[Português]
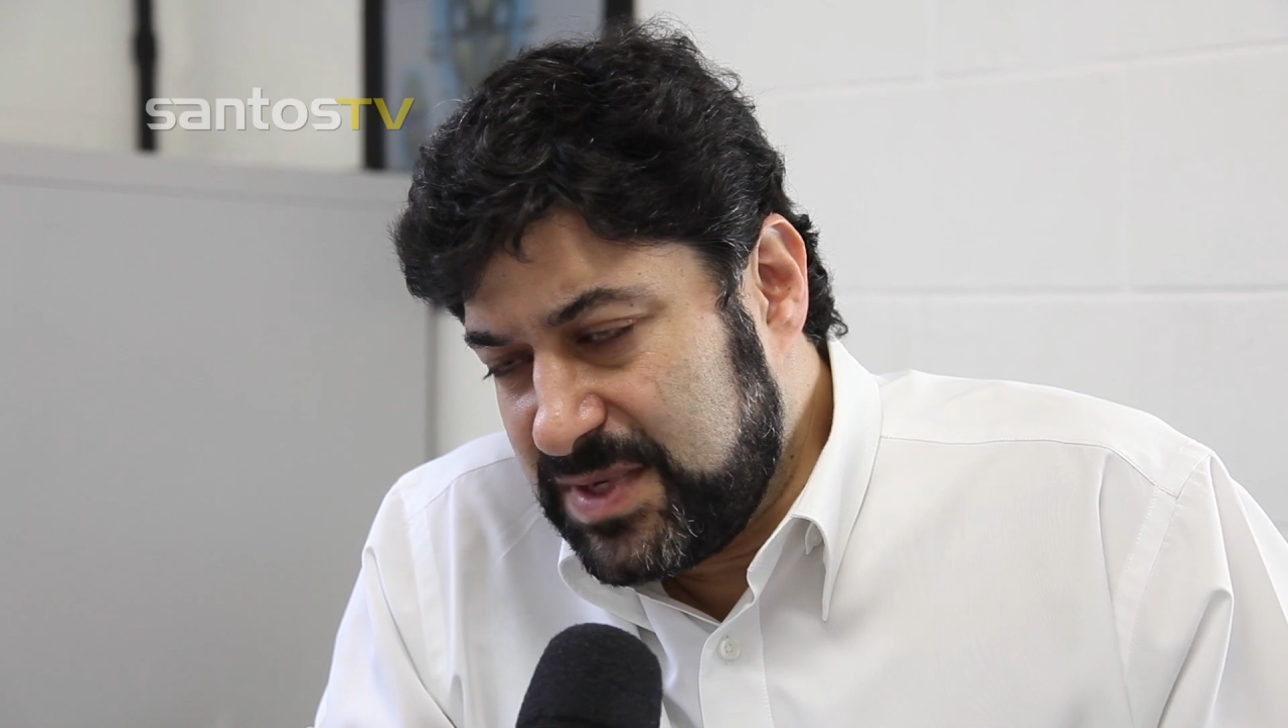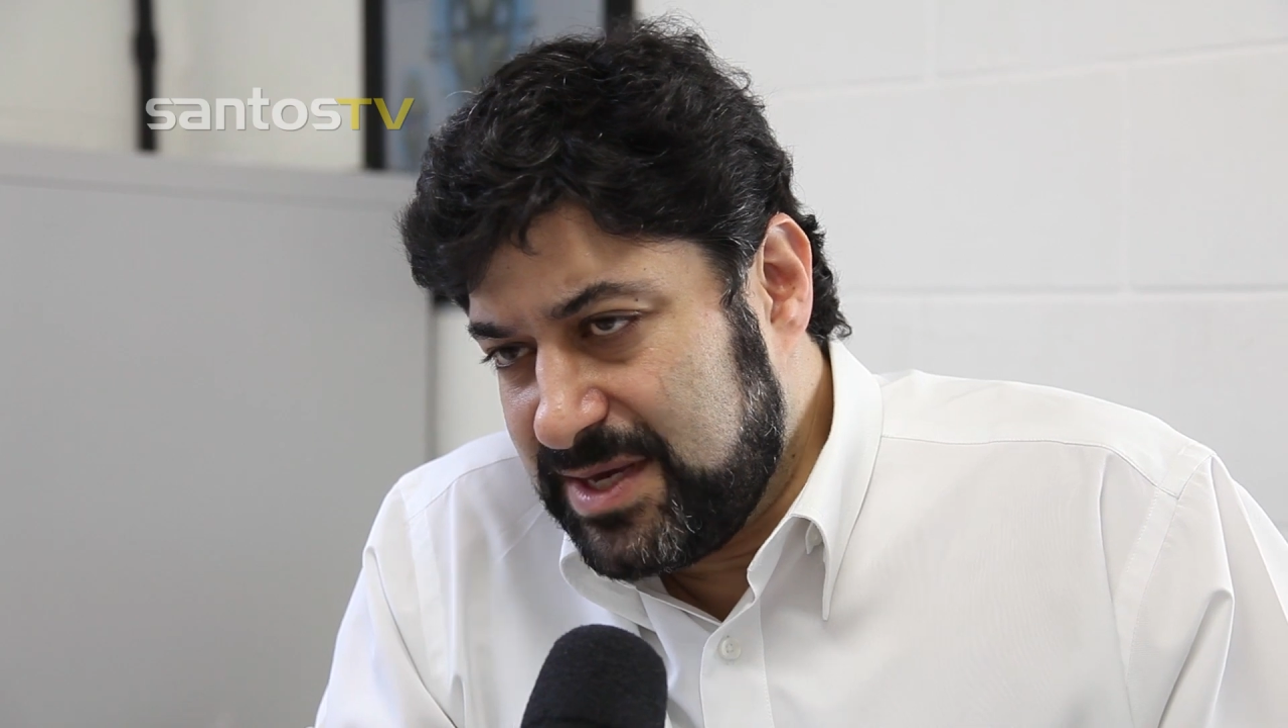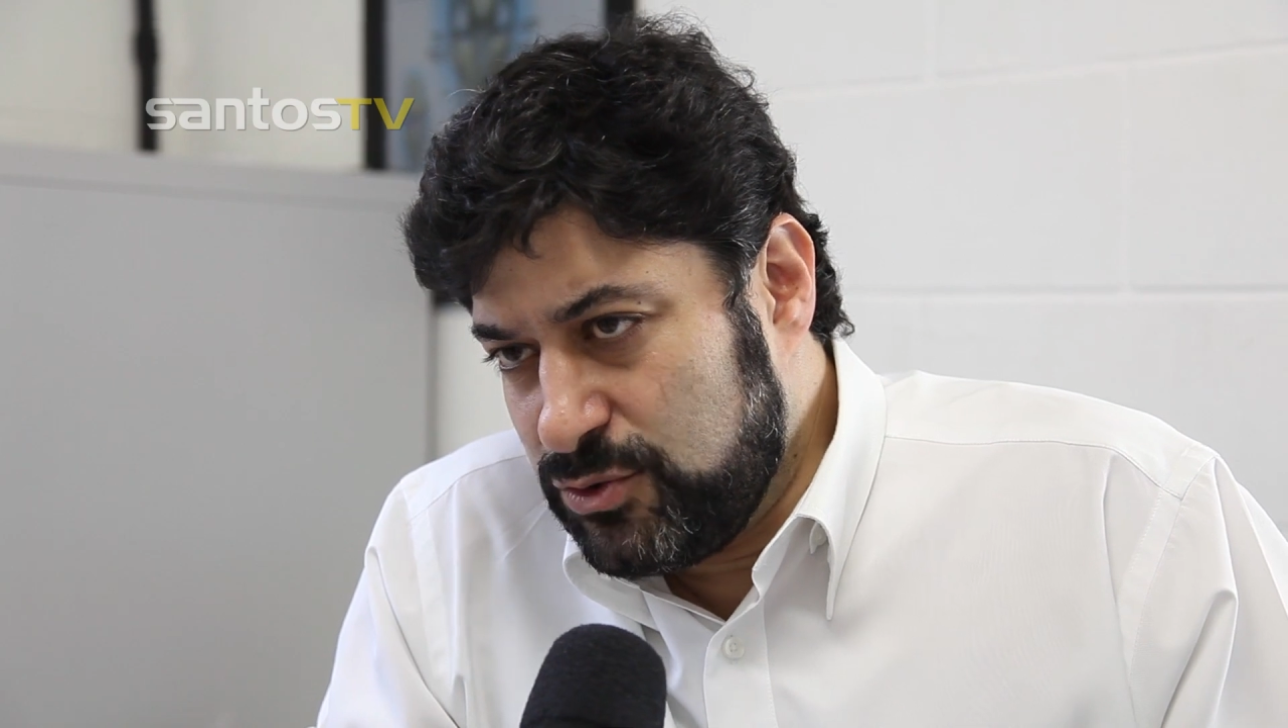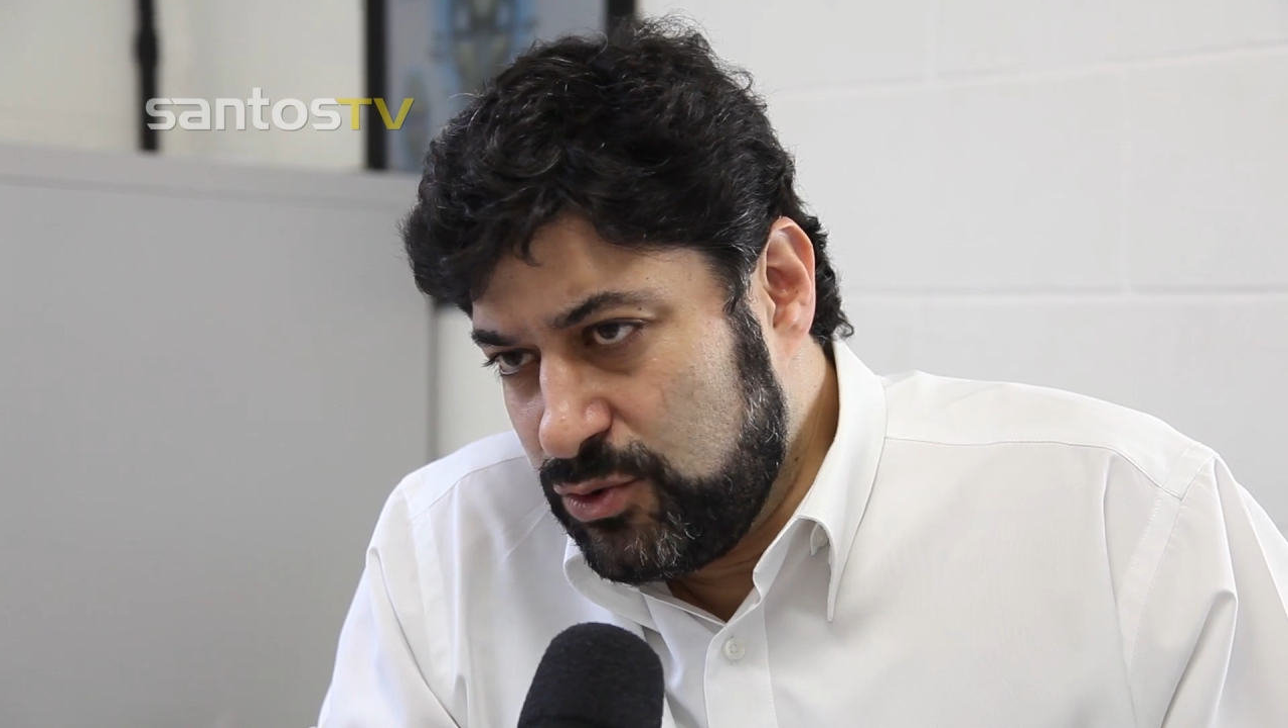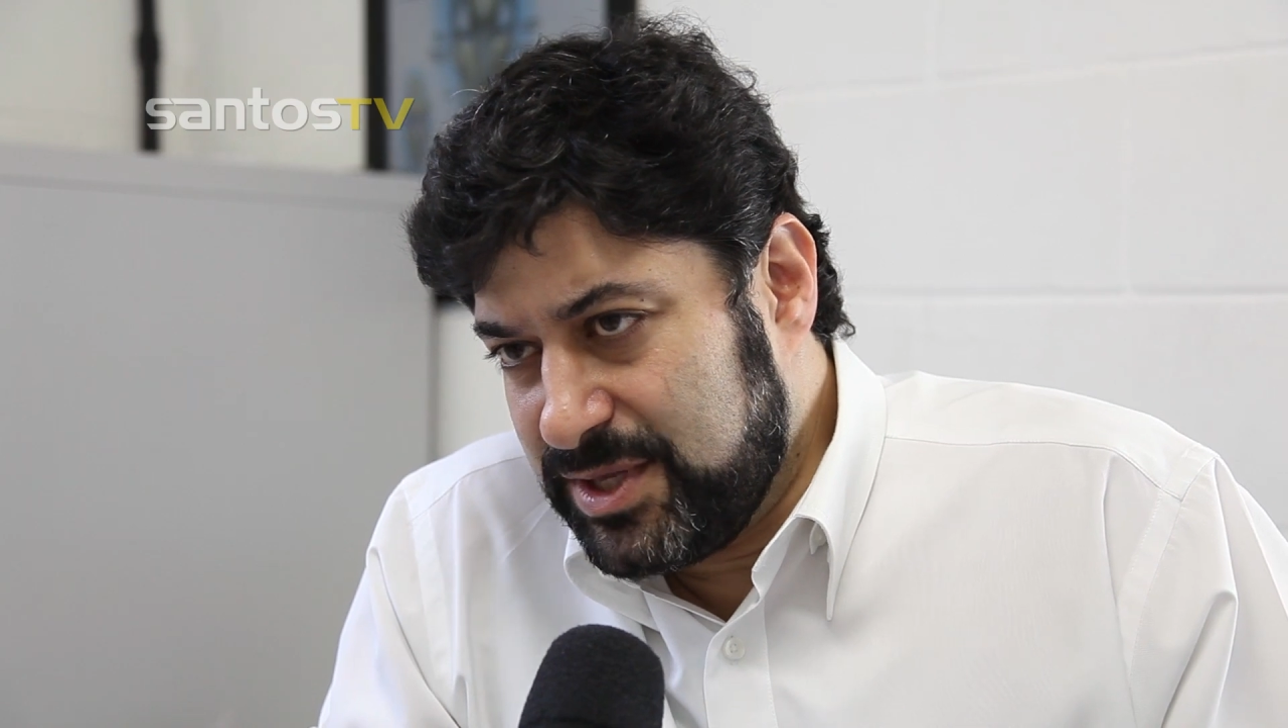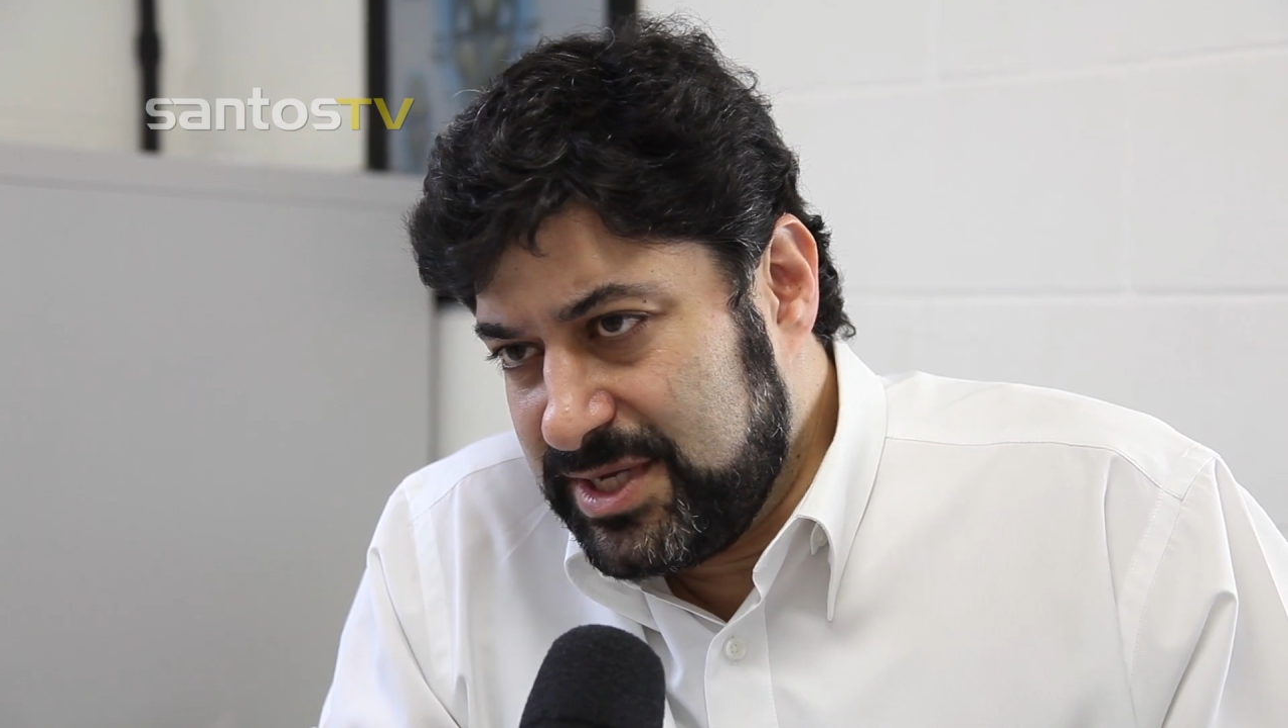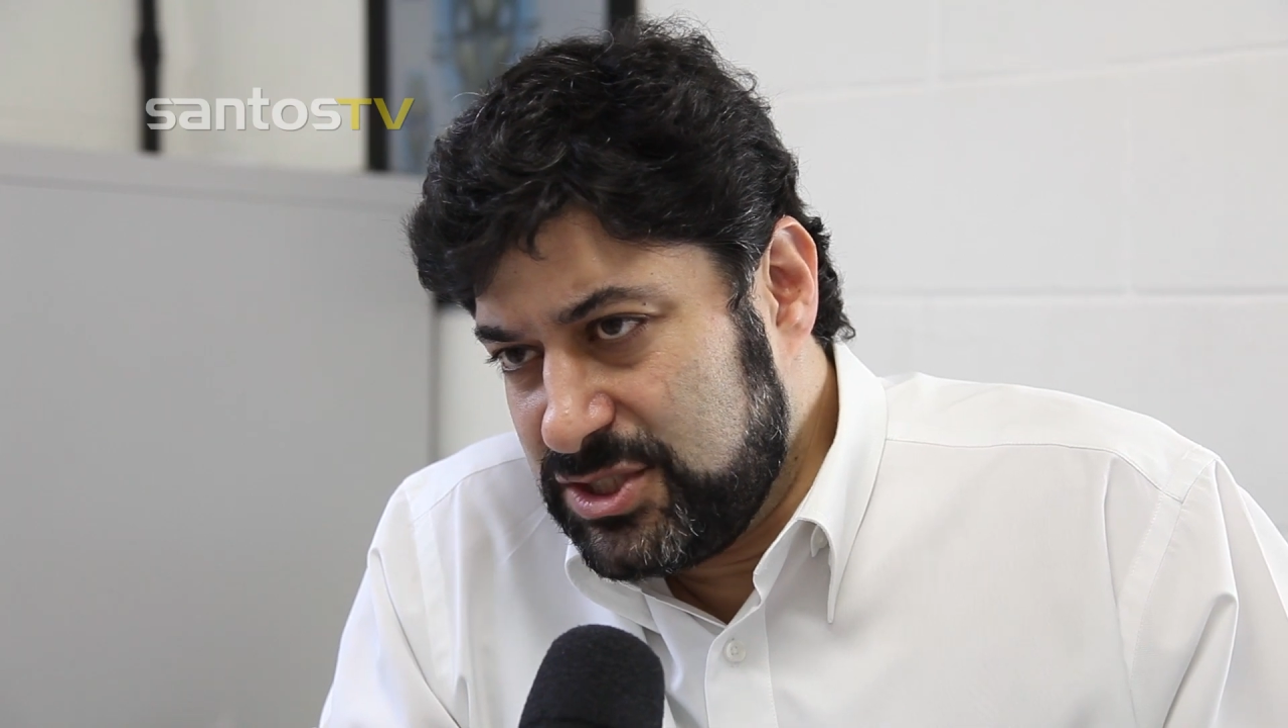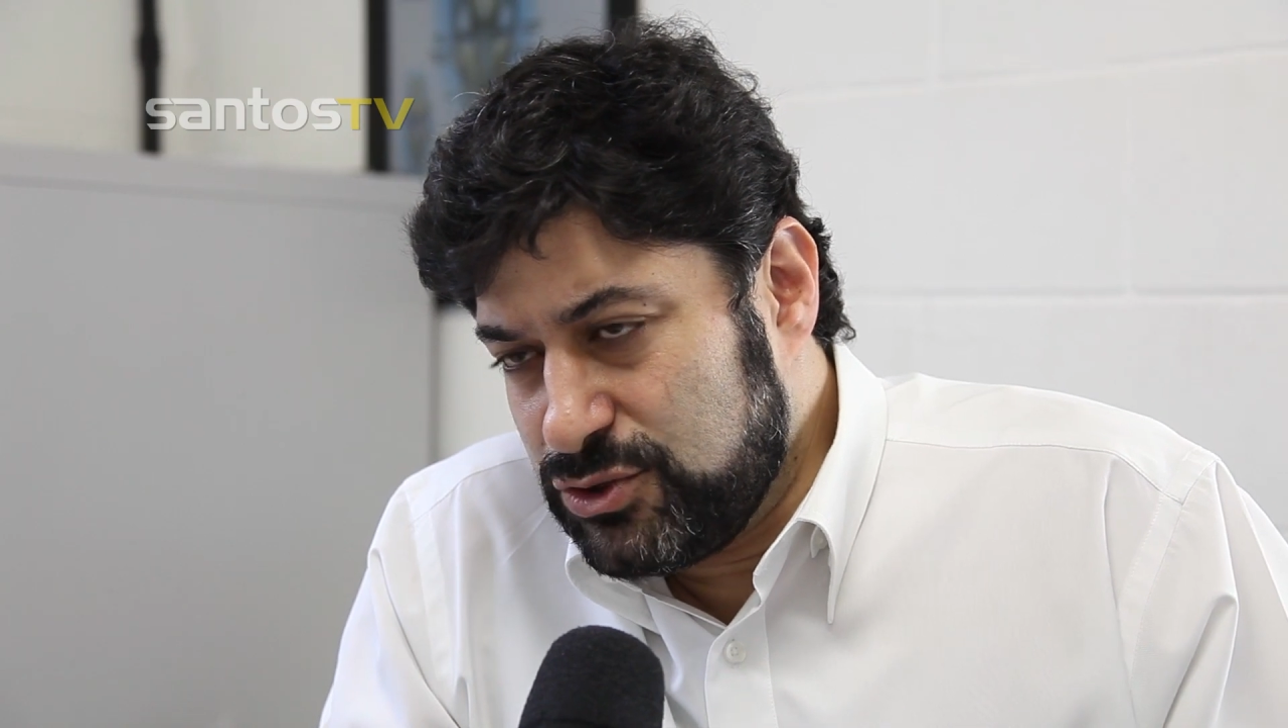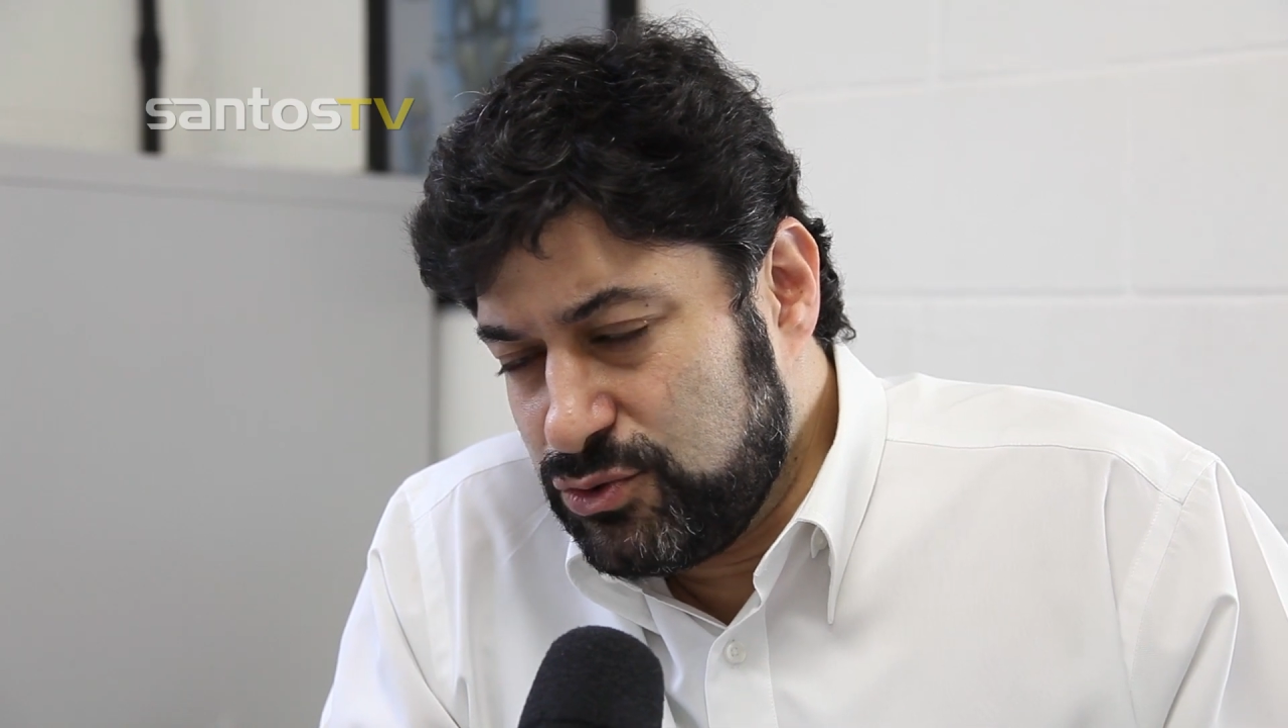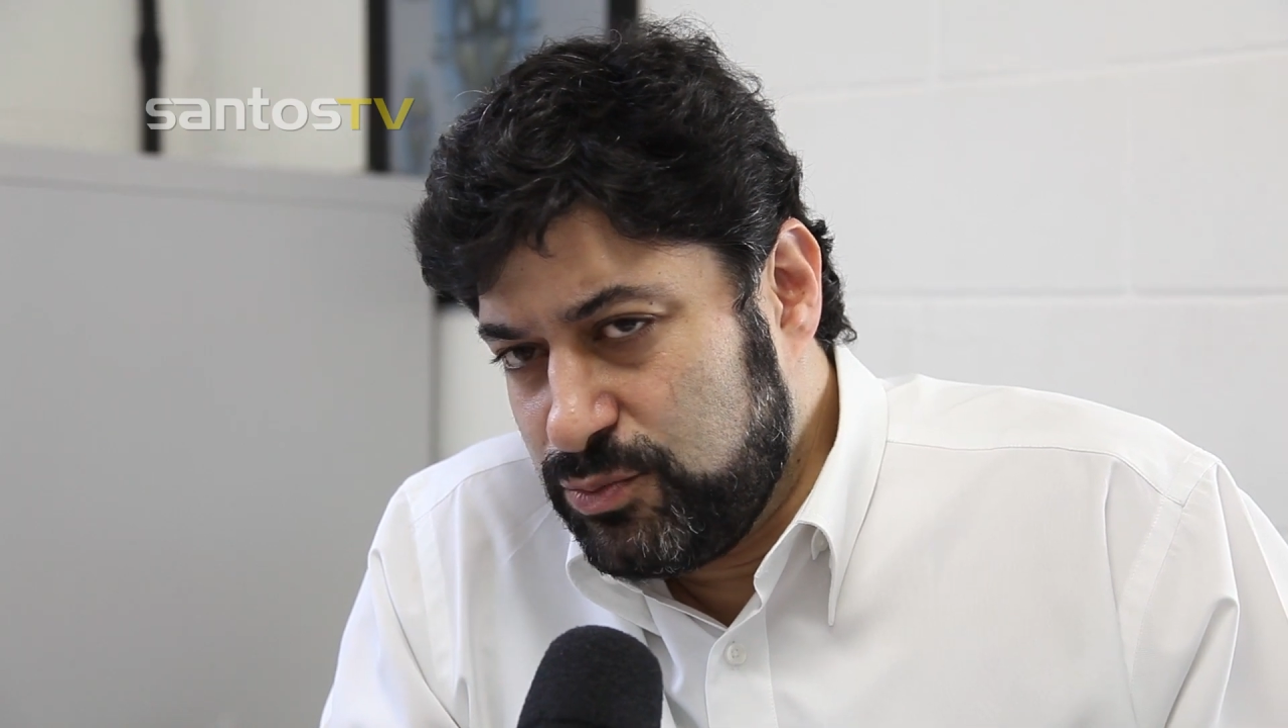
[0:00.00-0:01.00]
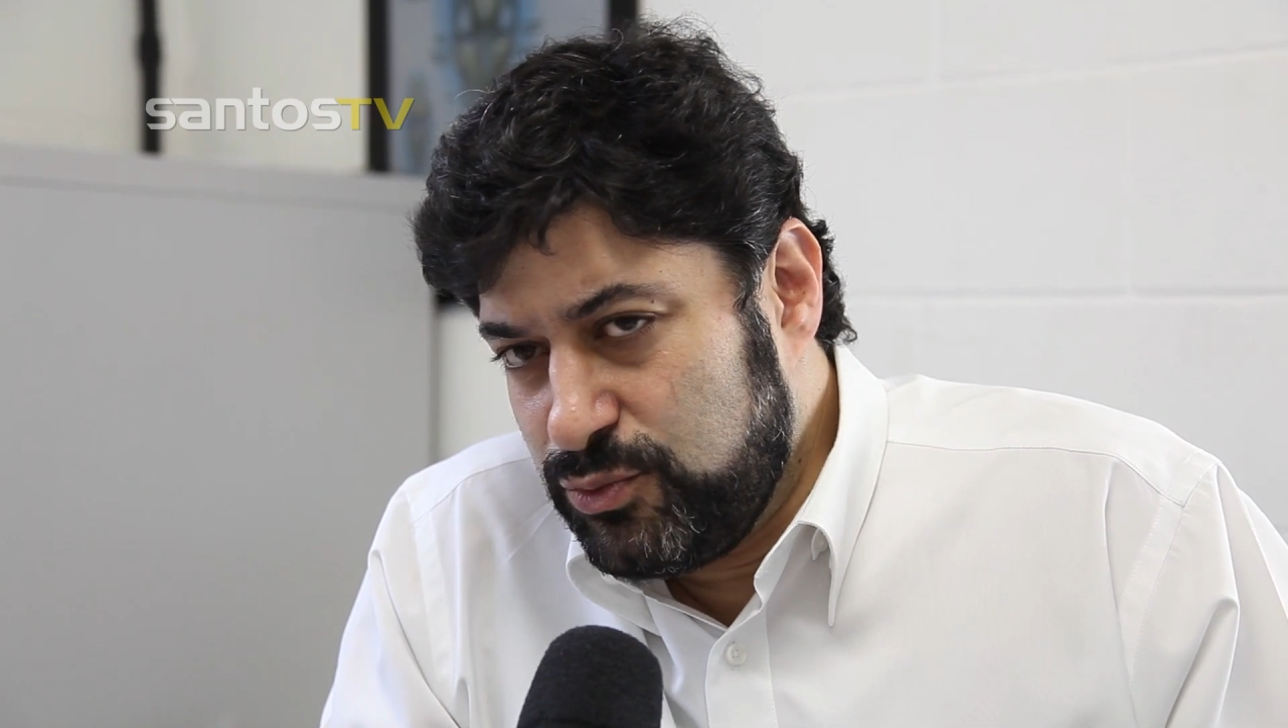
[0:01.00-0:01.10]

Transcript: que é a dor na região do